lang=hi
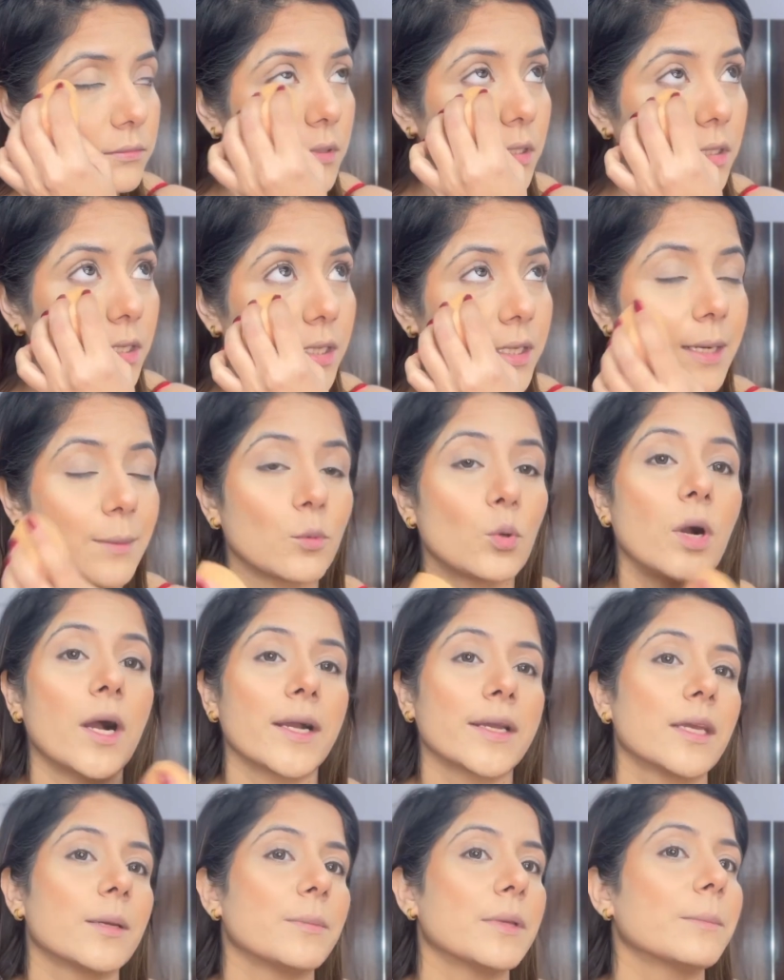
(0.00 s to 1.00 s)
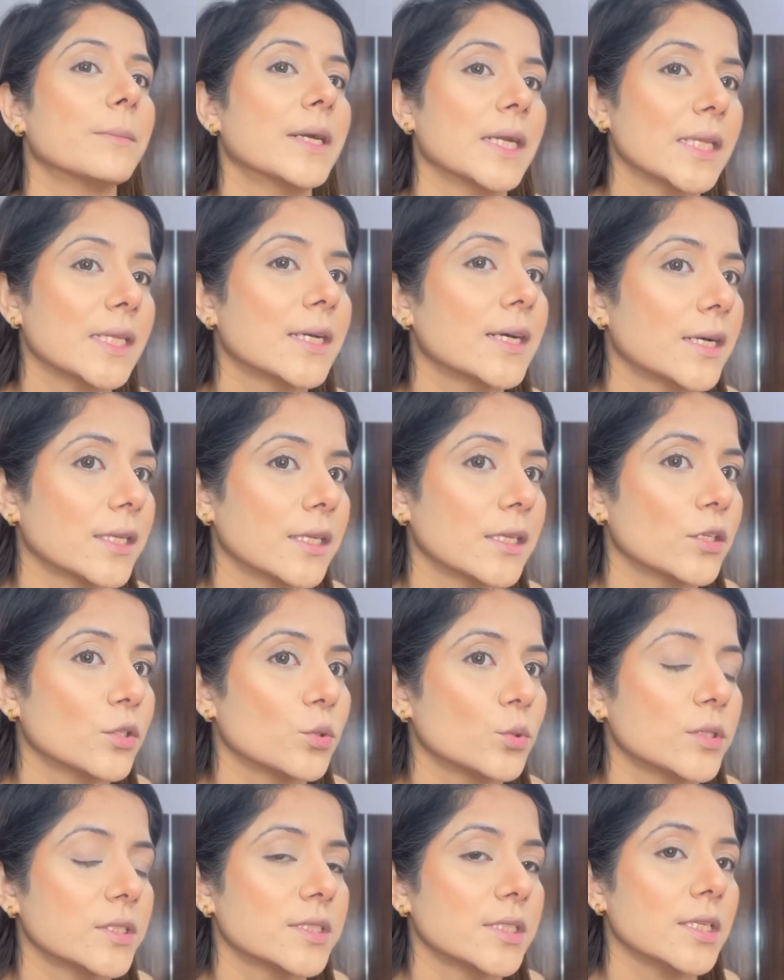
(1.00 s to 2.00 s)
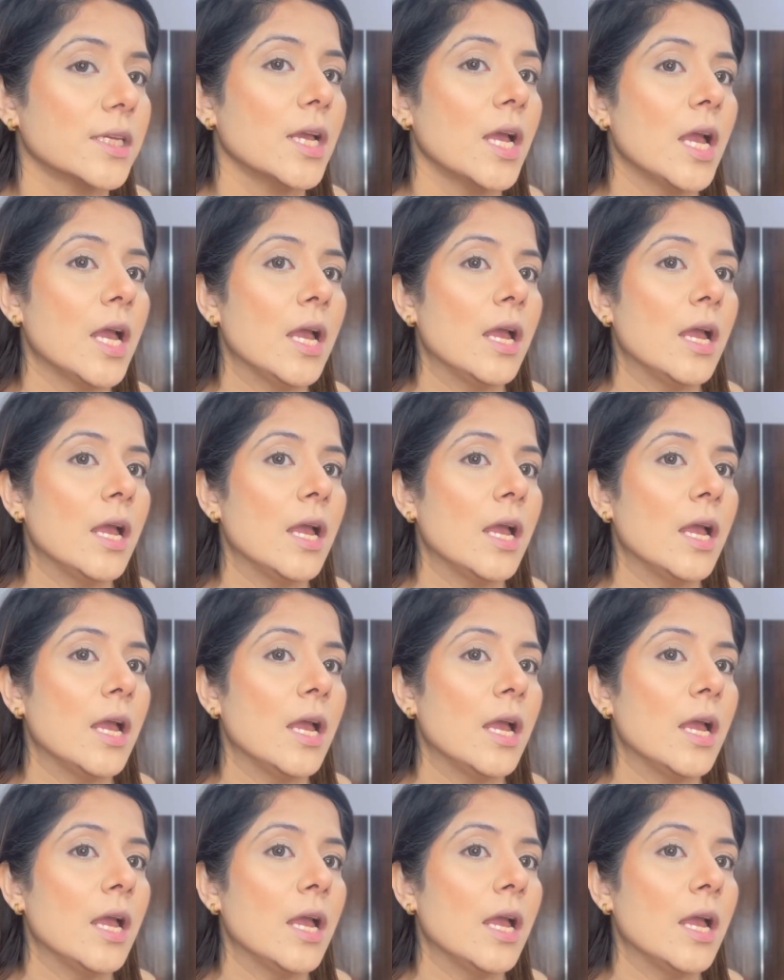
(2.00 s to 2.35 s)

अगर आपको आंखें अपनी बड़ी दिखानी है ना थोड़ी सी